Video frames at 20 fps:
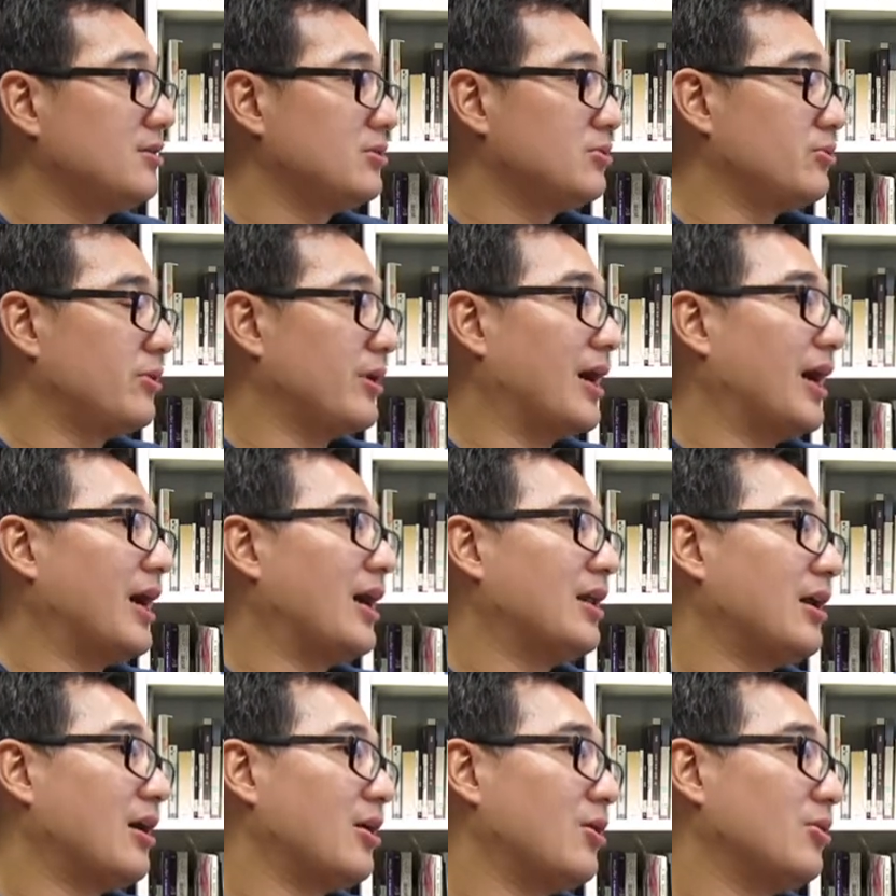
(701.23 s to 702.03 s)
对
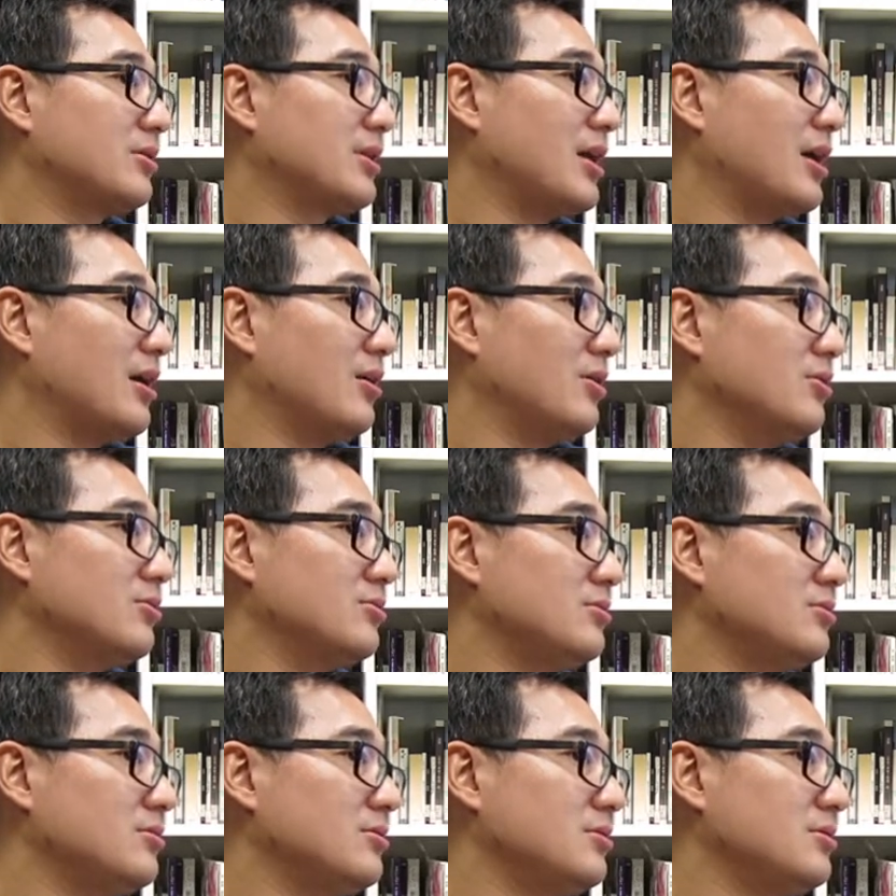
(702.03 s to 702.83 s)
啊，然后到
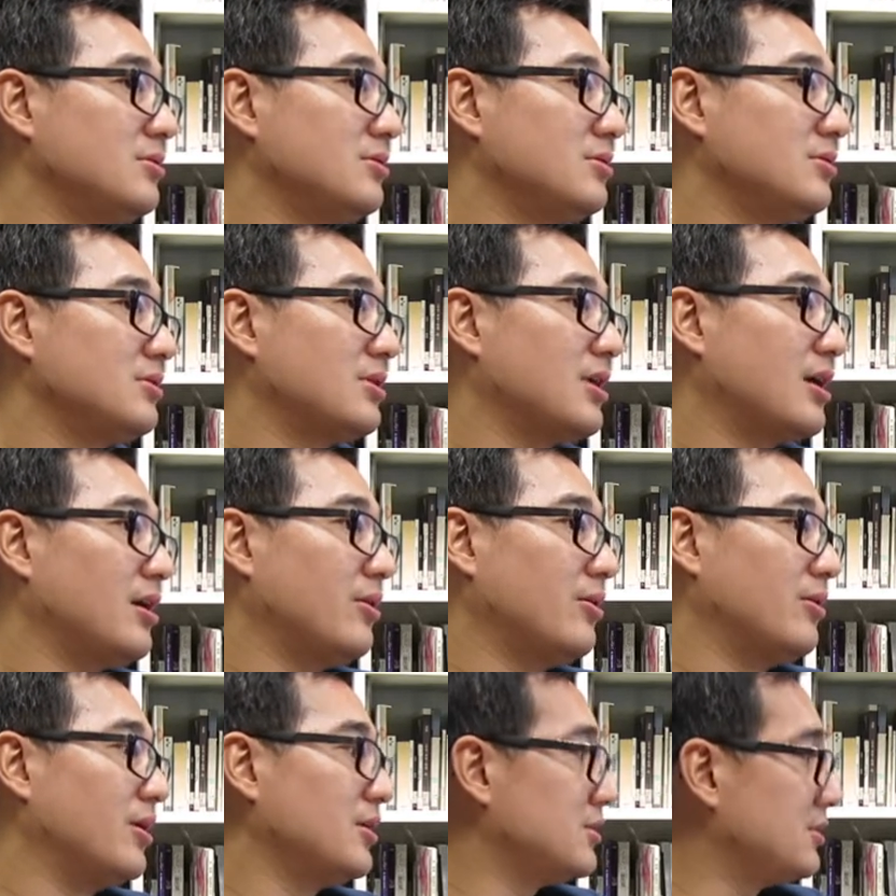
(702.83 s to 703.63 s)

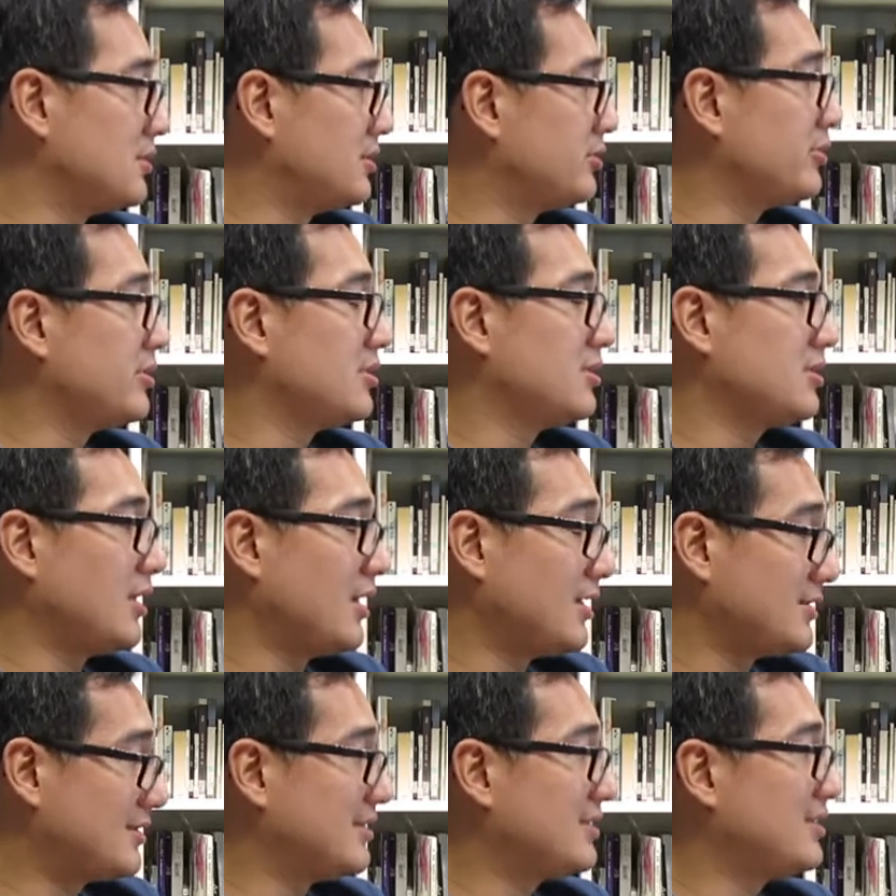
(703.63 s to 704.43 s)
到二十岁
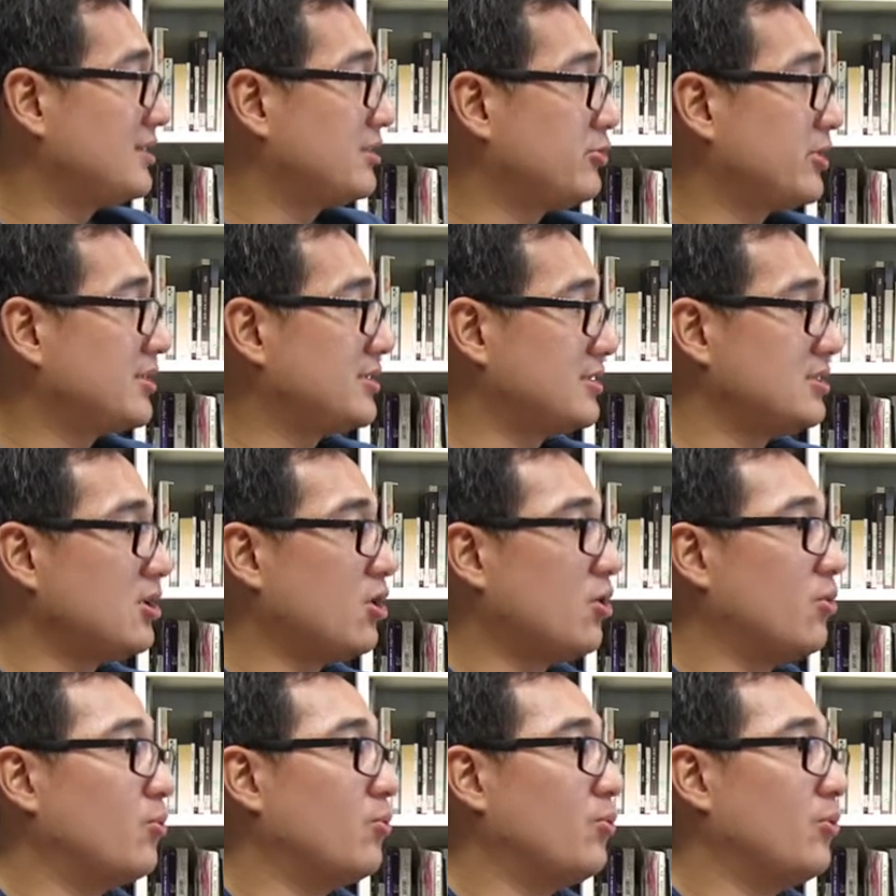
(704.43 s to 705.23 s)
二十四岁之
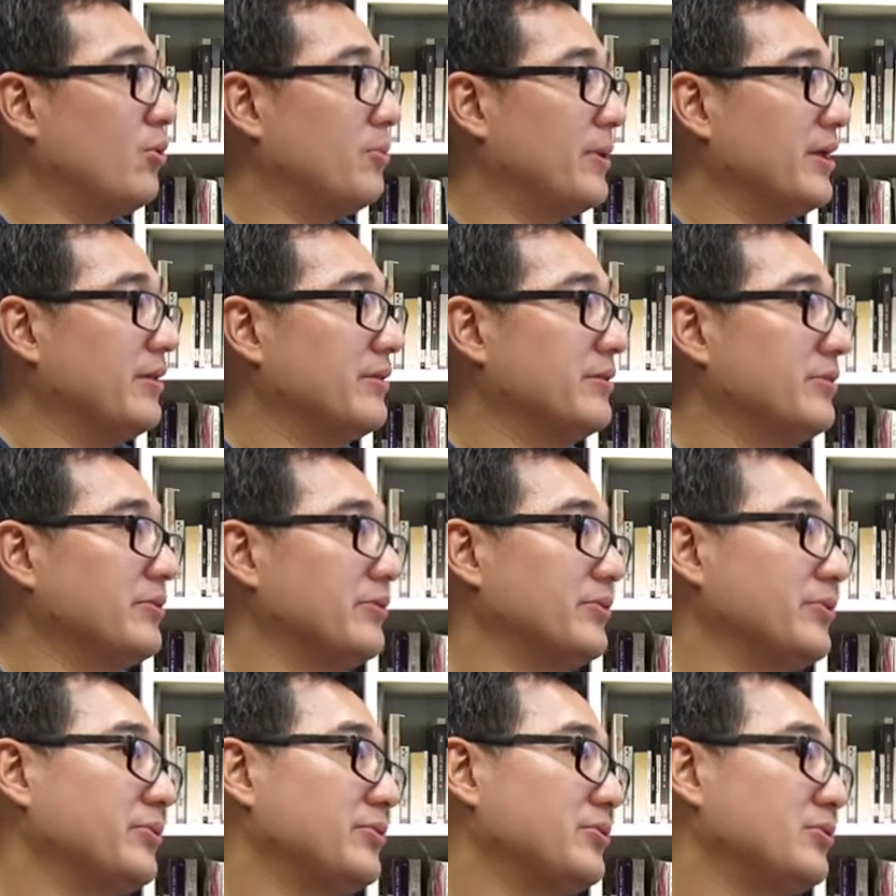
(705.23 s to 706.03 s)
后，我们
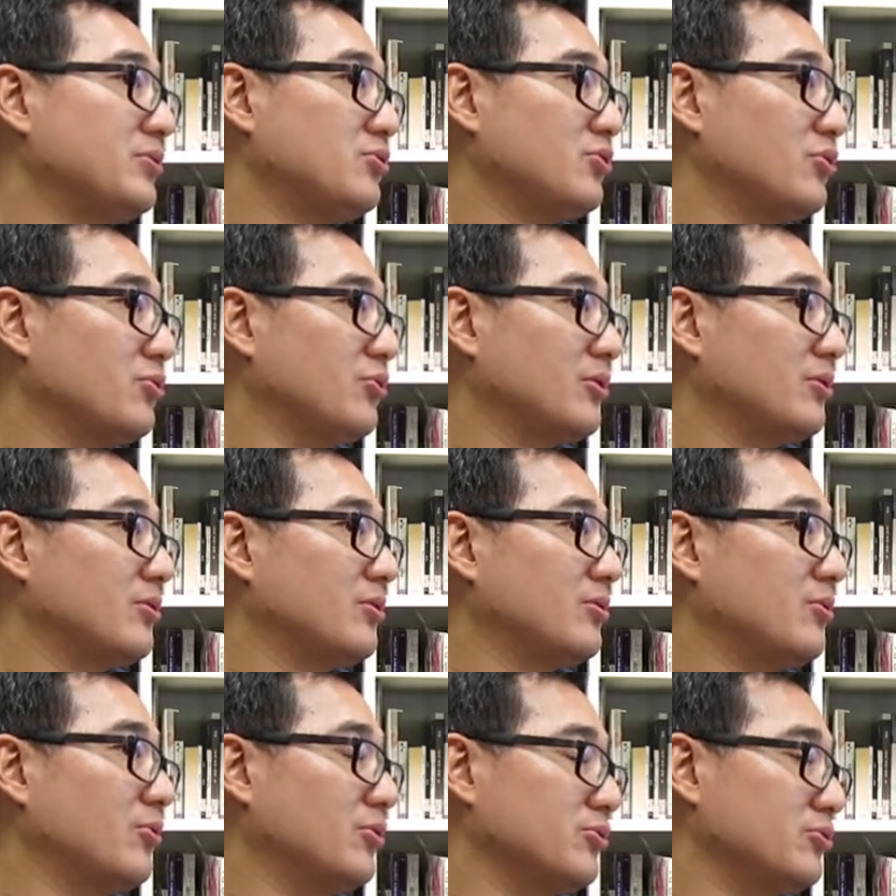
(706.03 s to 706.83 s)
就
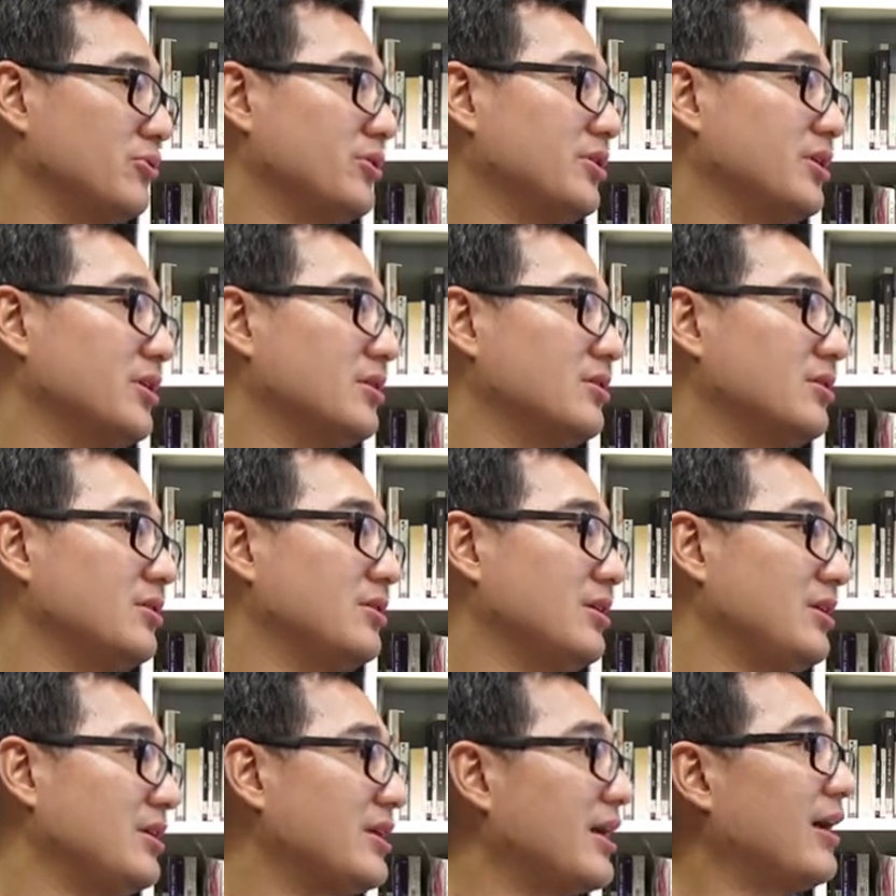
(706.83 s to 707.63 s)
我觉得
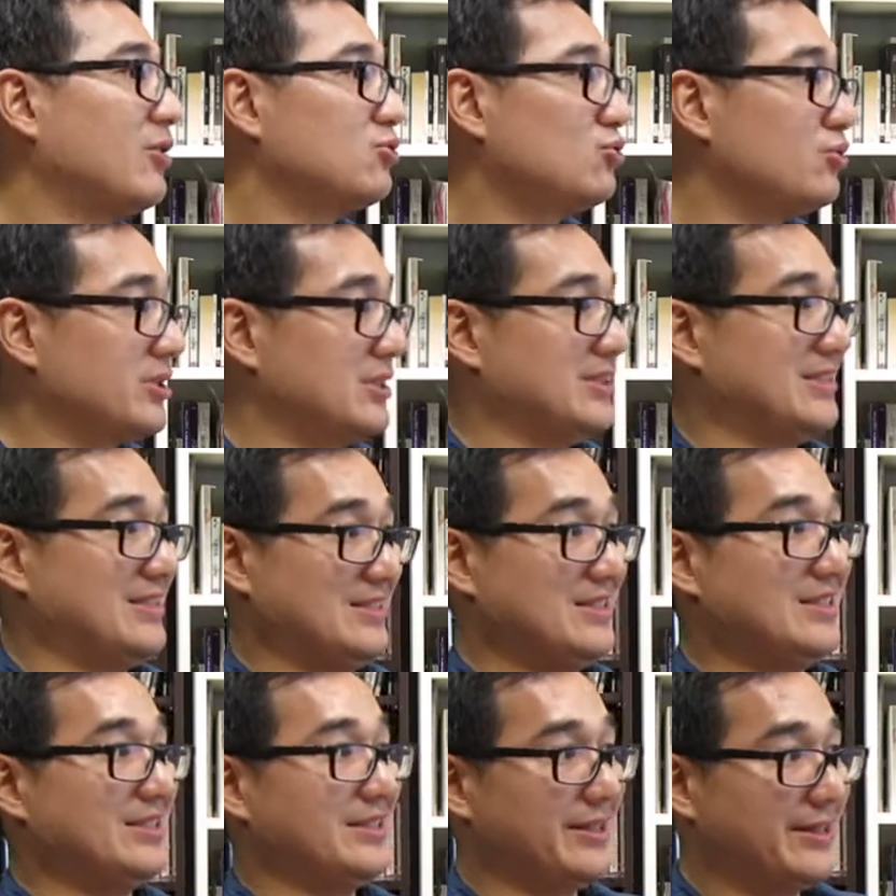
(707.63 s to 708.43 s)
应该要做个
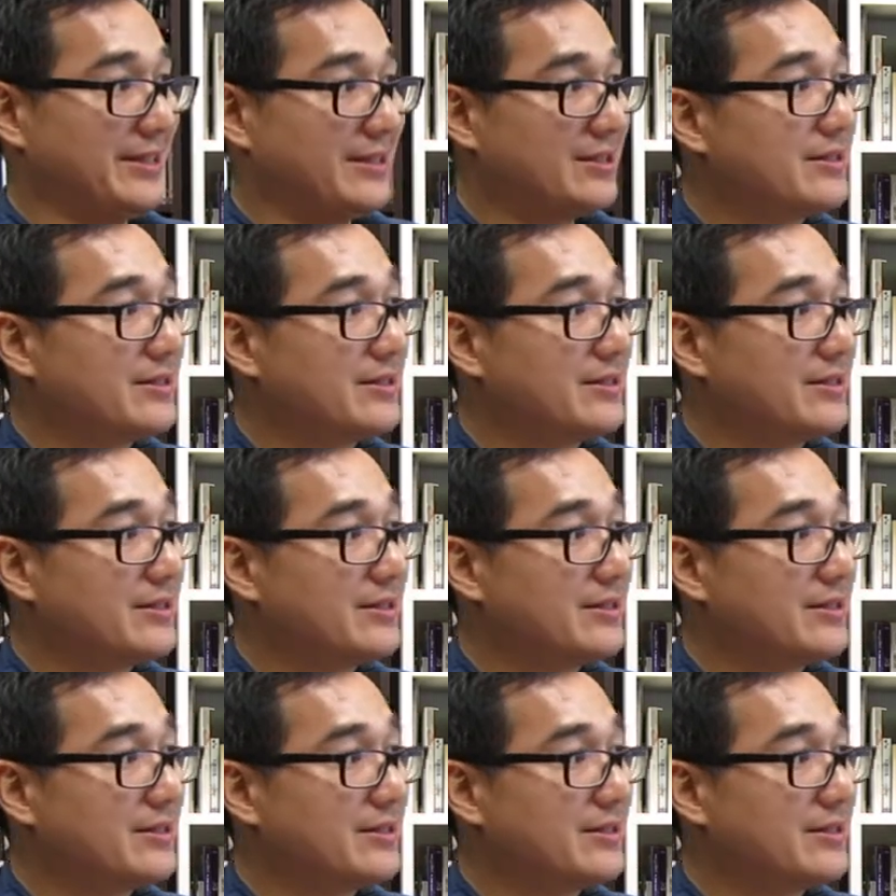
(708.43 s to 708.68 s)
直营店。